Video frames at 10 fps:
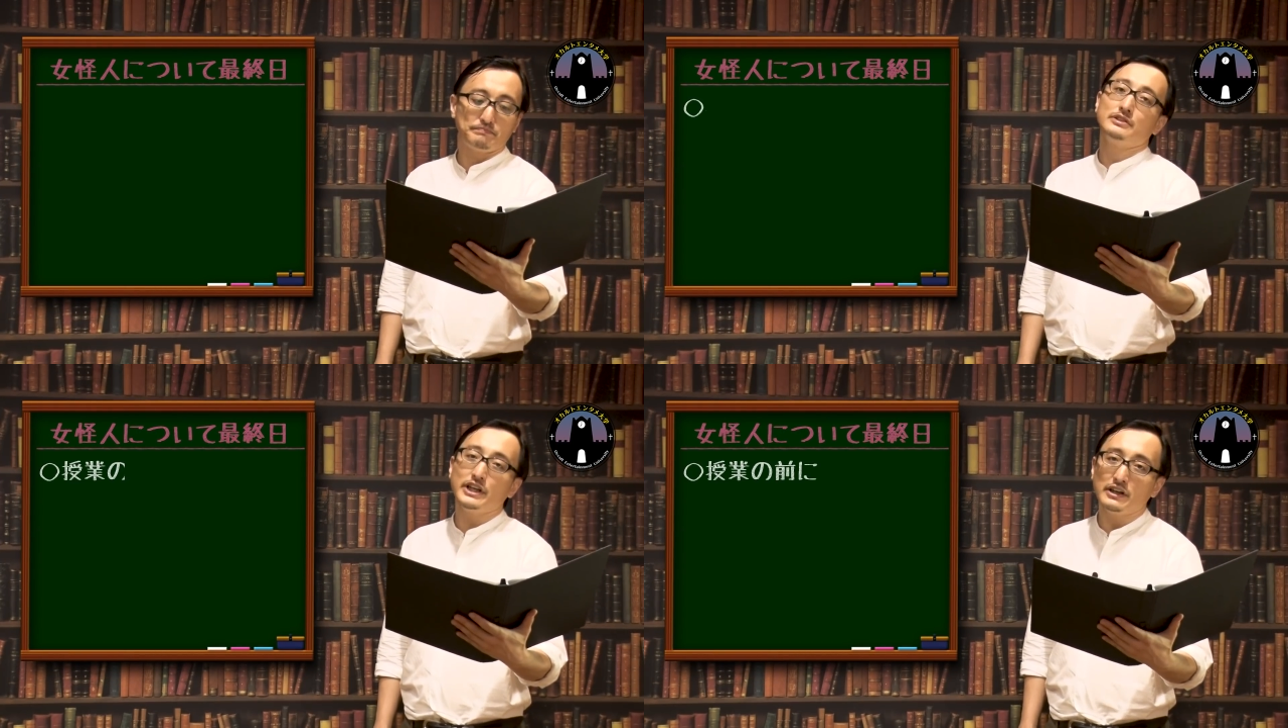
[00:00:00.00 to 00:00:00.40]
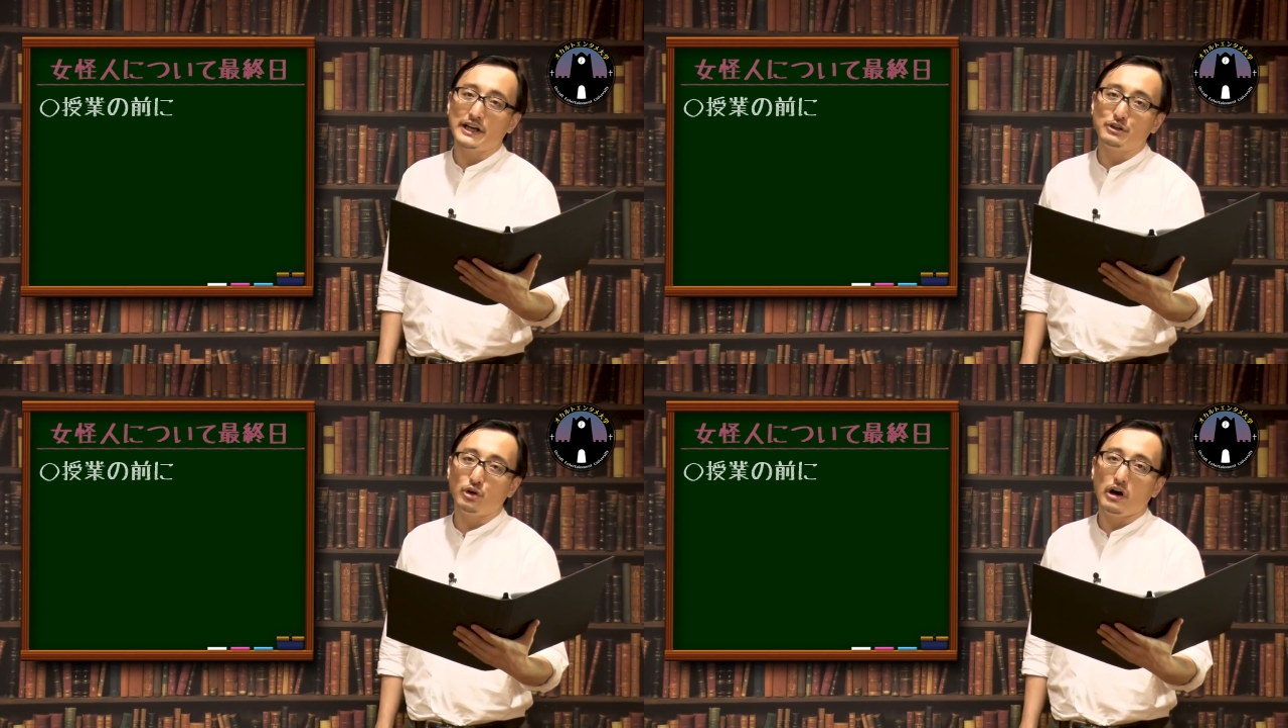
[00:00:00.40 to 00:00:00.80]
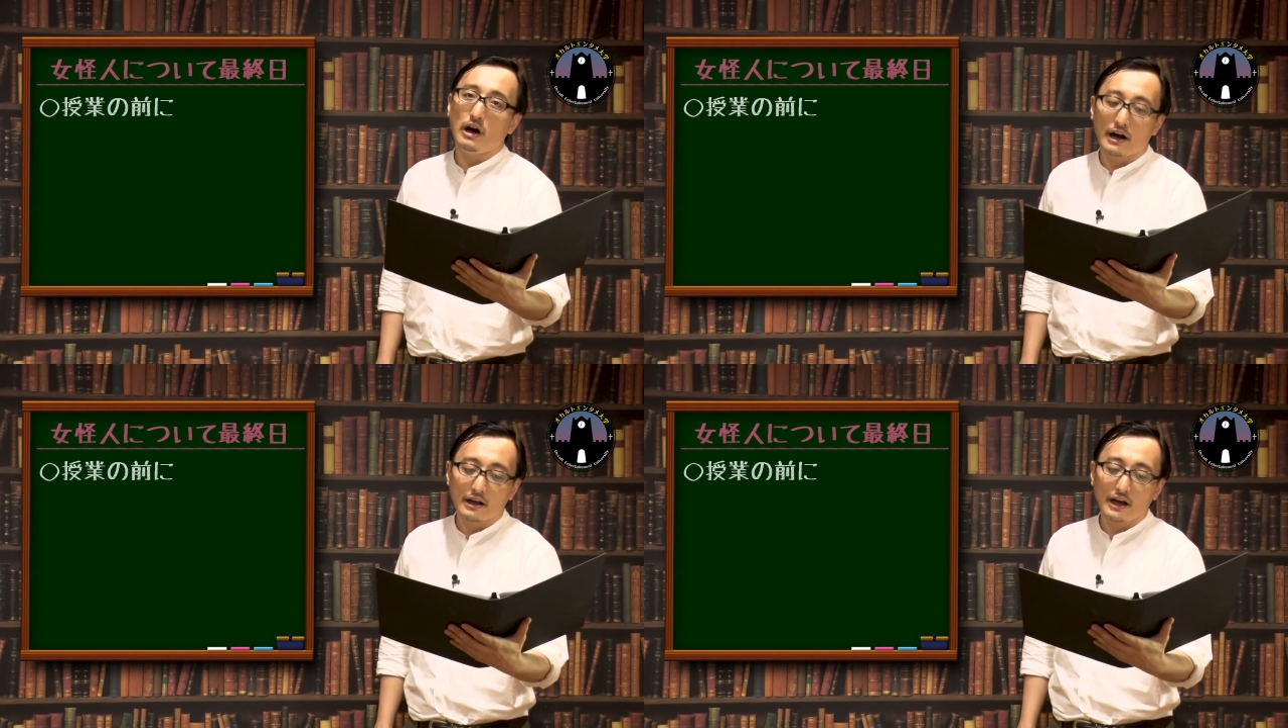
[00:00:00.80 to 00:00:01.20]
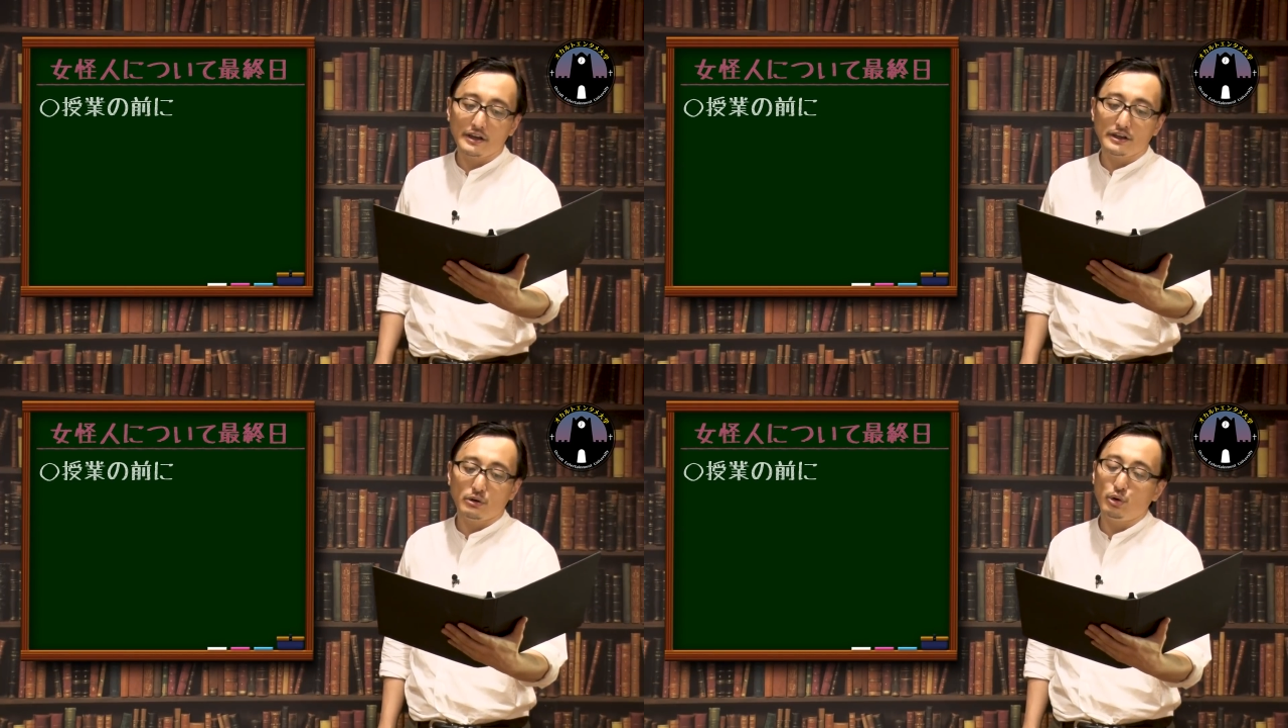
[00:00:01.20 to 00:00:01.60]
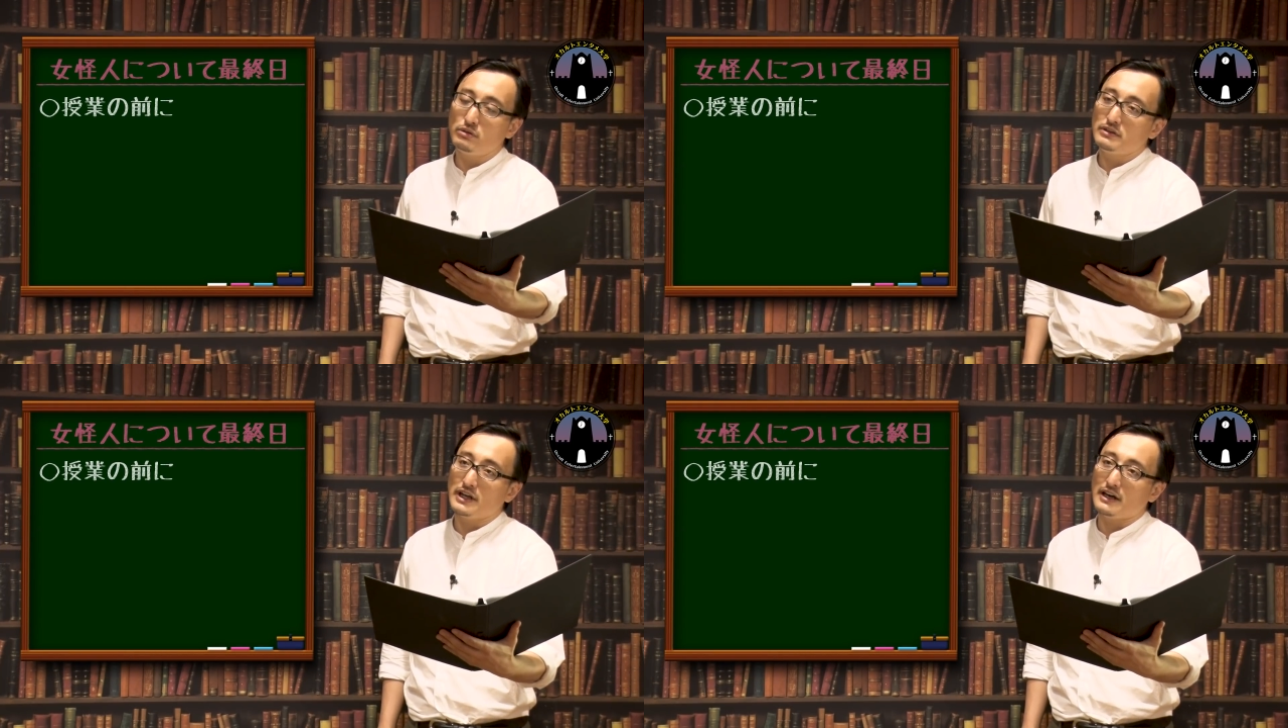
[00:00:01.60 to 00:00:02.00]
前回の赤い
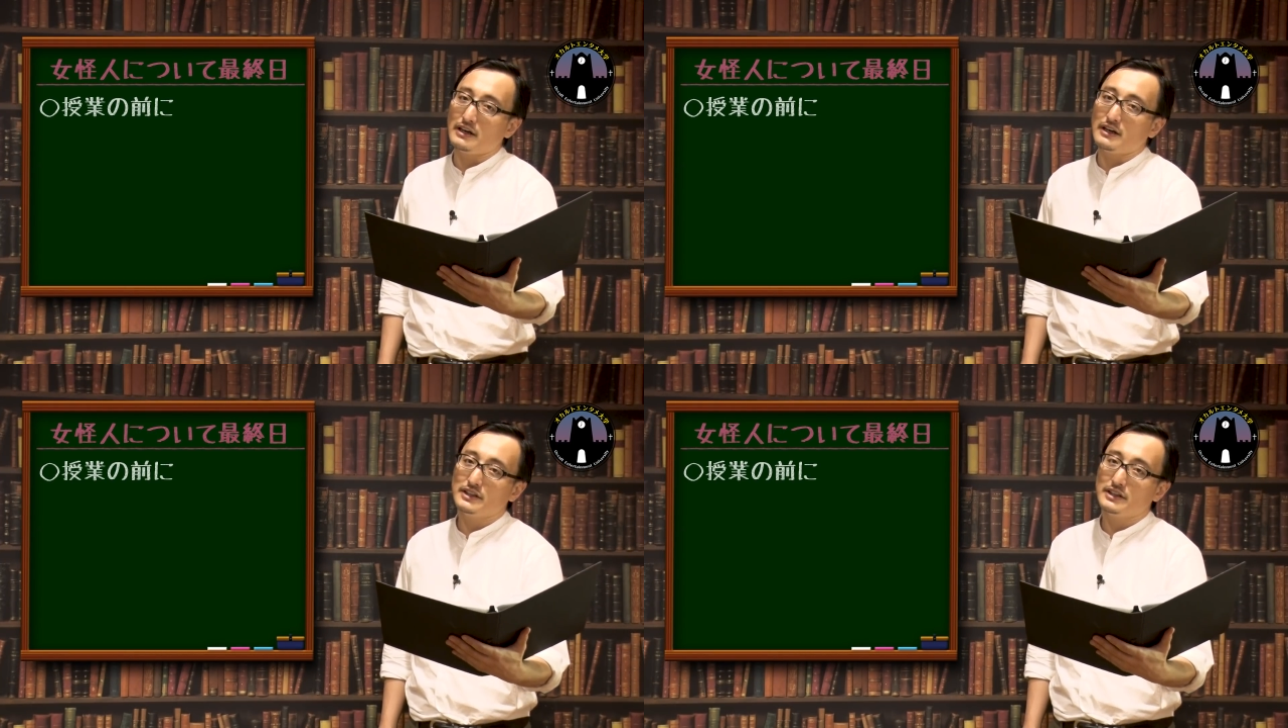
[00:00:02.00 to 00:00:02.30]
女